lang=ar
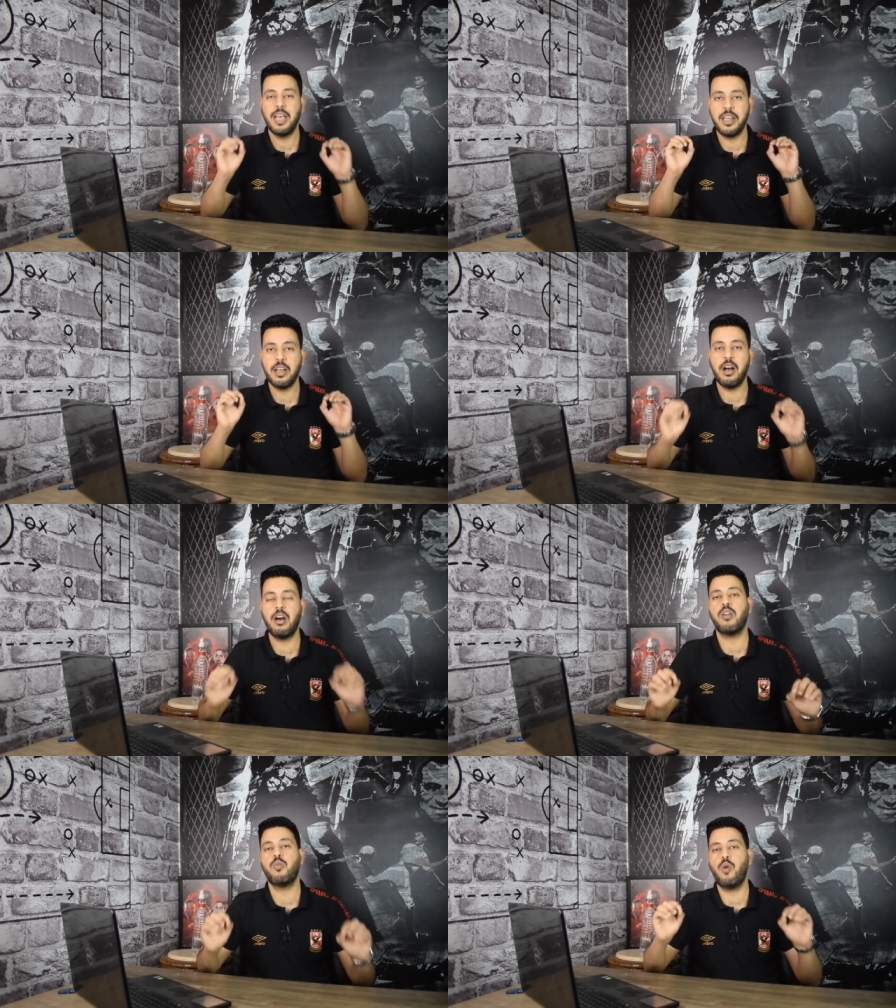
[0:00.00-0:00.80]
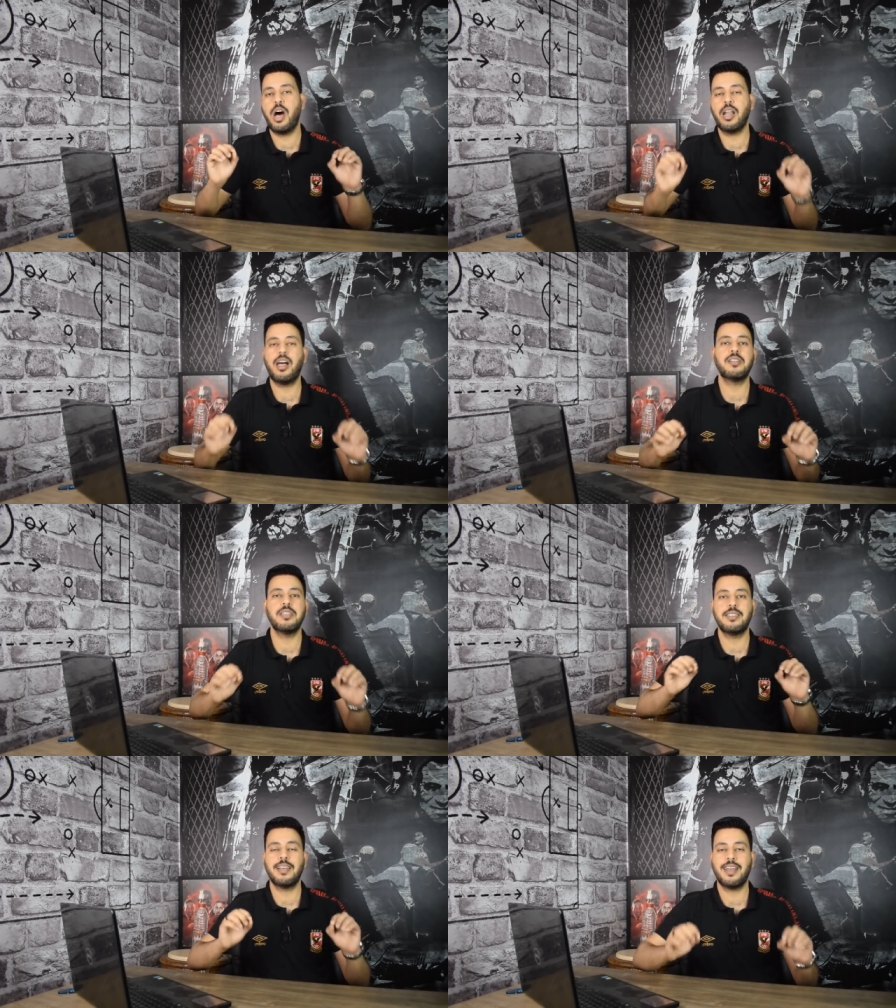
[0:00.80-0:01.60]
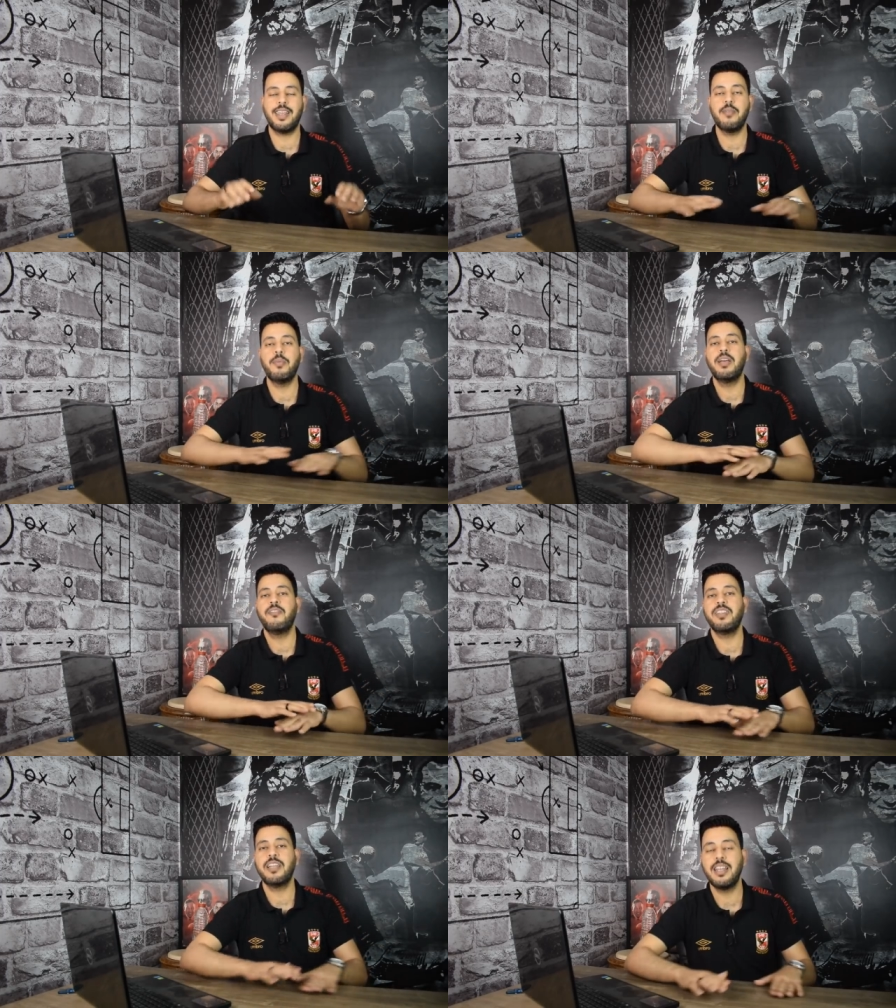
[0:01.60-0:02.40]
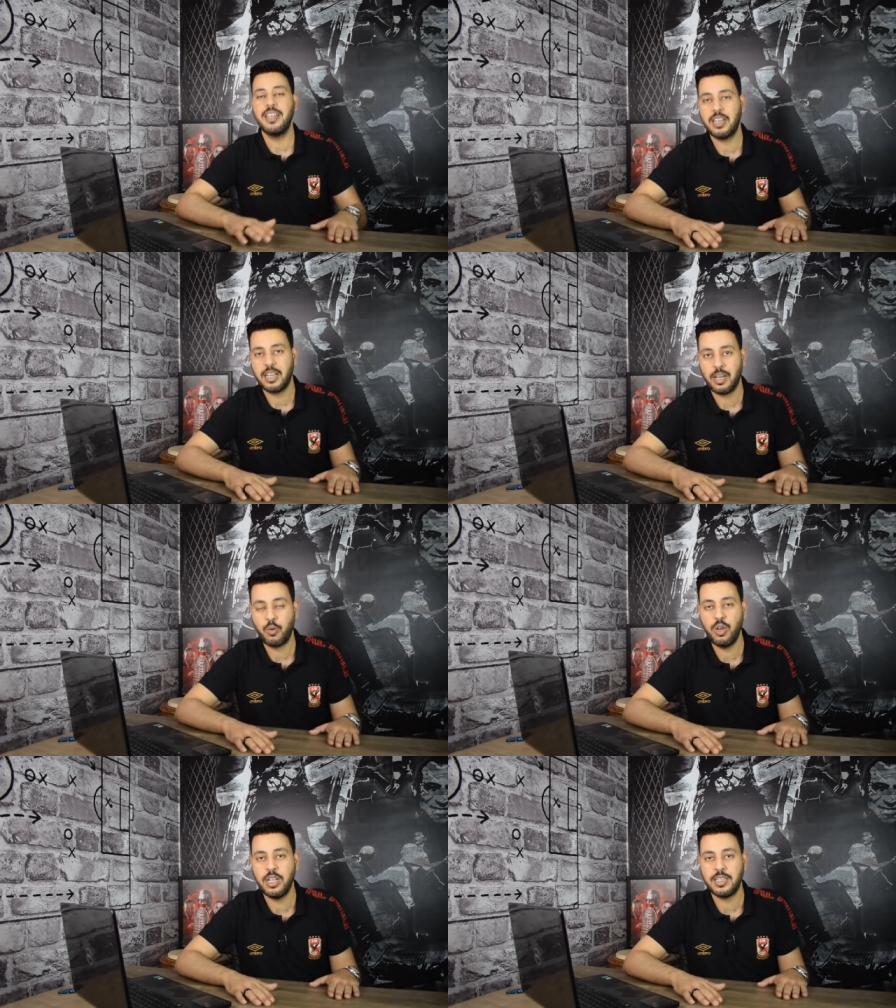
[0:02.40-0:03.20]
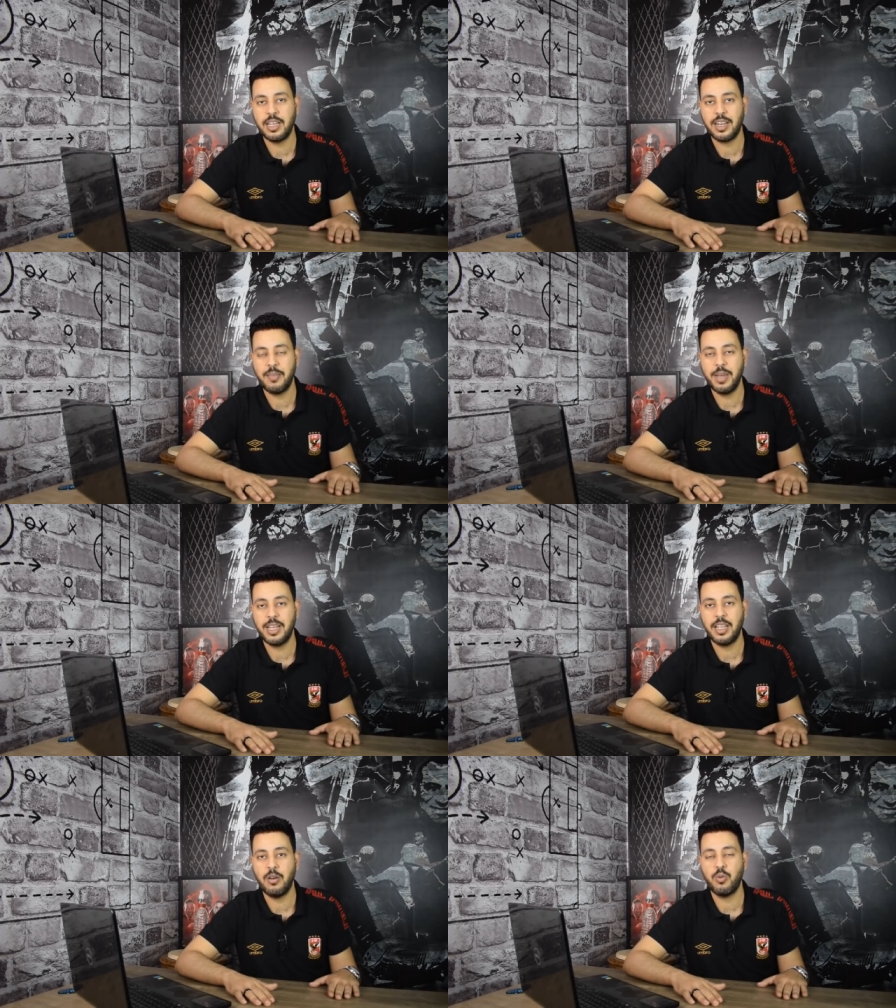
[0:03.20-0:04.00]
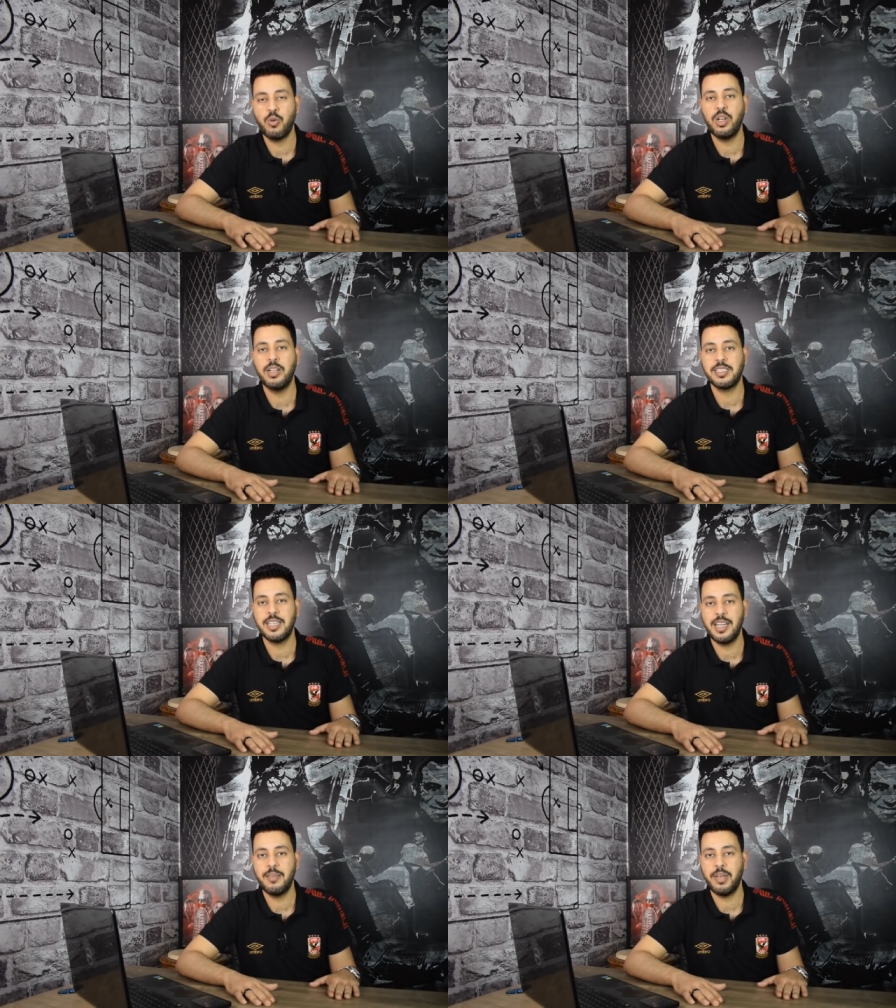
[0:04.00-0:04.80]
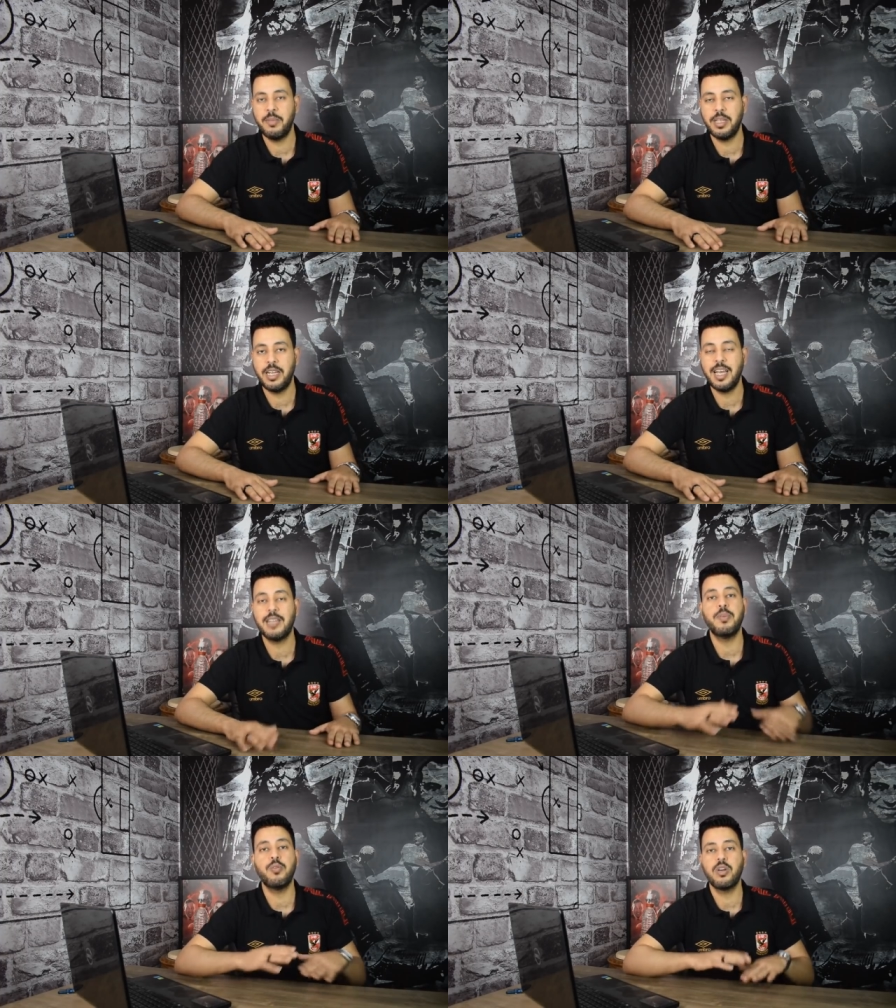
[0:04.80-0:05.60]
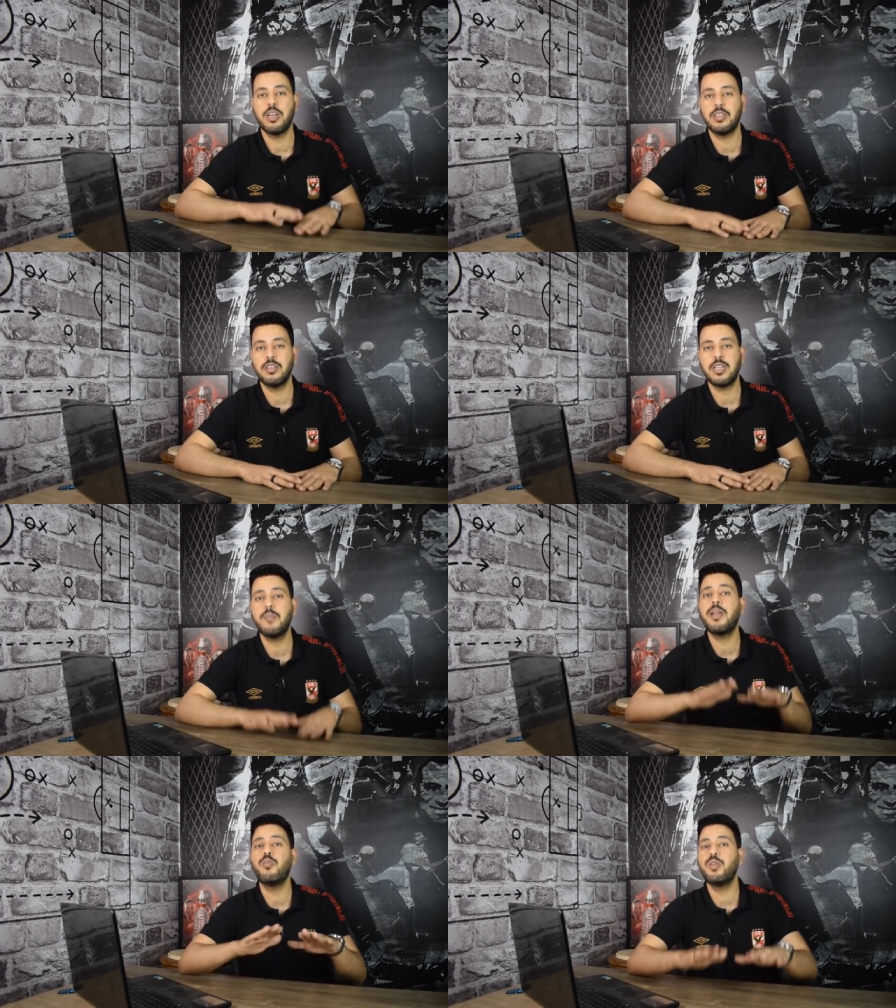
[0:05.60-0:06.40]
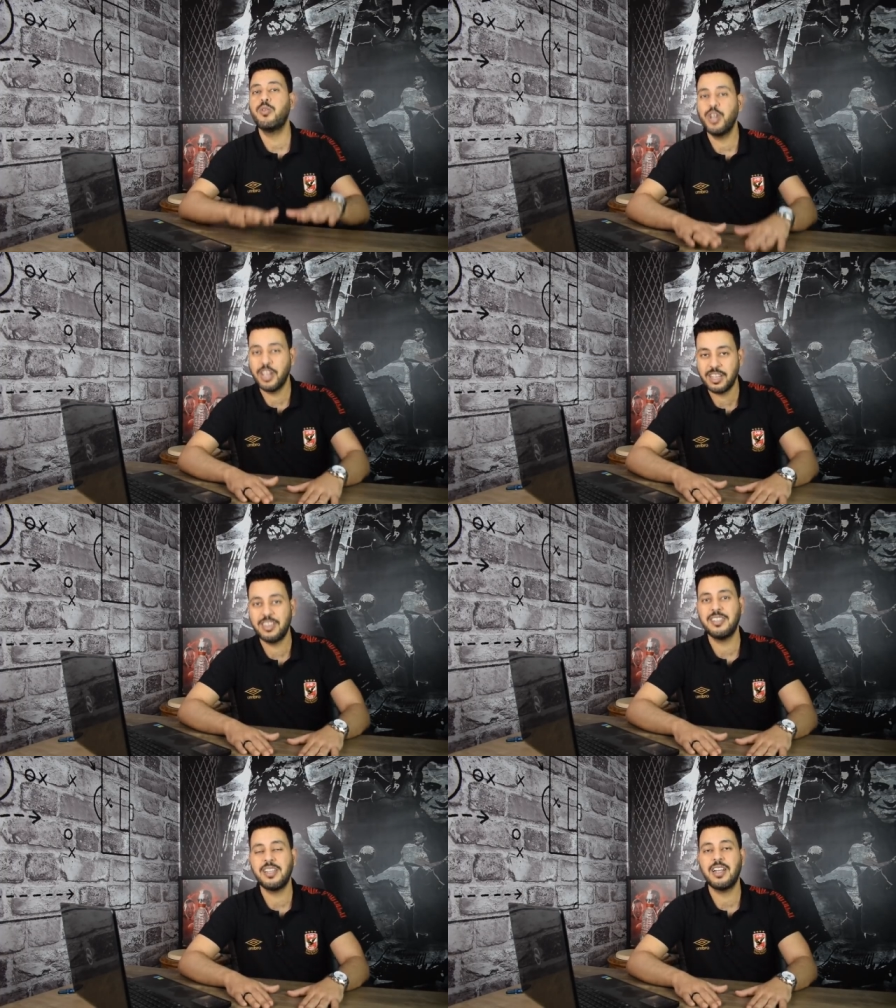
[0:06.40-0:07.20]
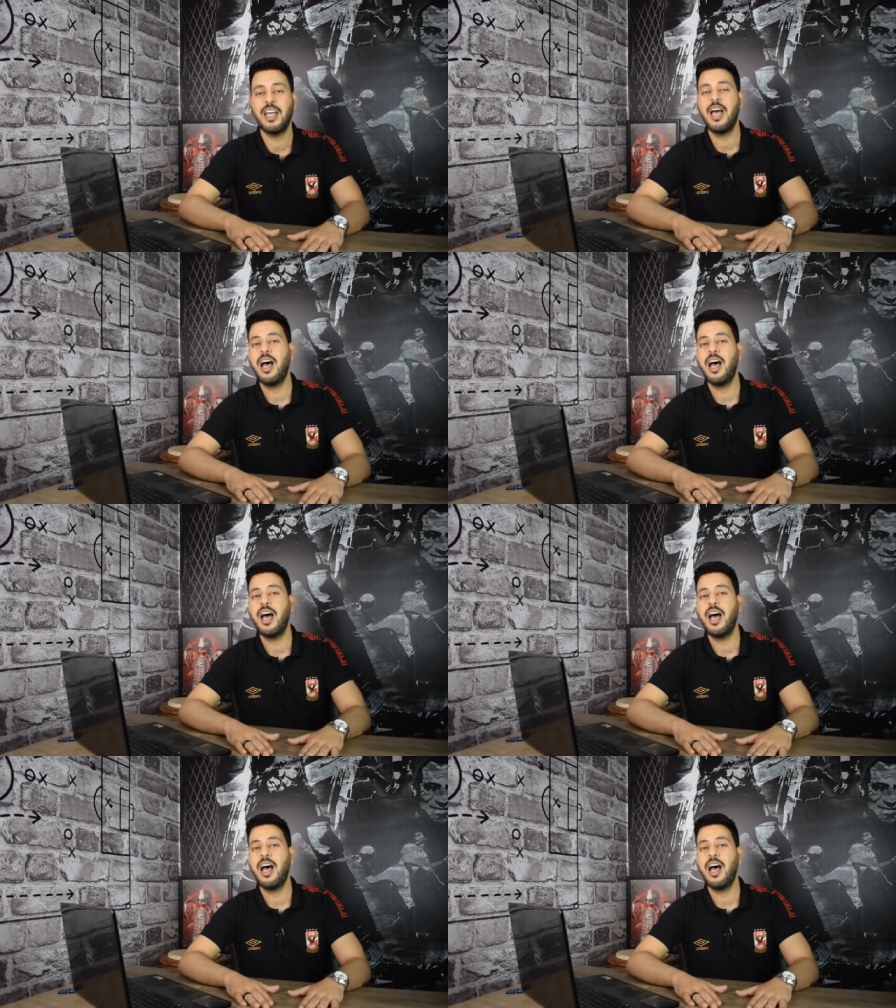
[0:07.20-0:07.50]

هي أروع لحظة تكريم في تاريخ كل التكريمات او كل استلام الميداليات من وجهه نظري بل ومن وجهه نظر